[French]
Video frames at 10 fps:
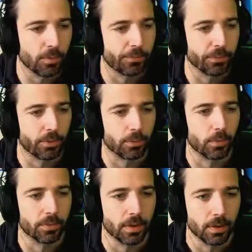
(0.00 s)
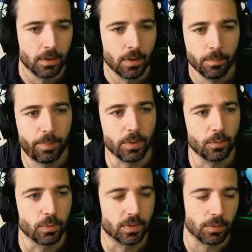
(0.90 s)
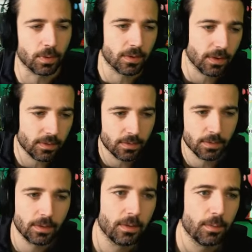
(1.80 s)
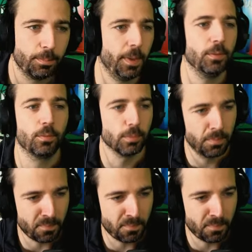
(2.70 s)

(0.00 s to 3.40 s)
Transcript: faut se rendre compte. Hein. Pas du tout le 7-8. Pas du tout.